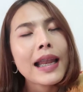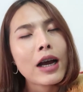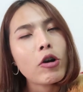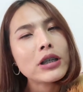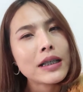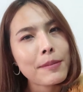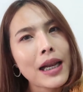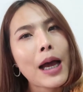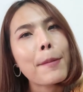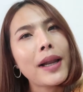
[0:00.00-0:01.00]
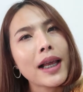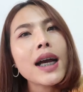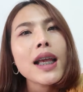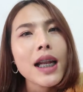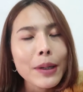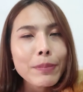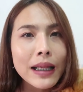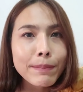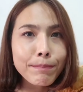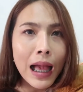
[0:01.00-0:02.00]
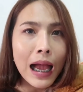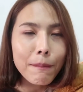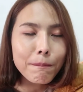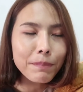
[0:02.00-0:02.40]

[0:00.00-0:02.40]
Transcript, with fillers: นะคะออยจะมาทำอะไรก็อย่าลืมติดตาม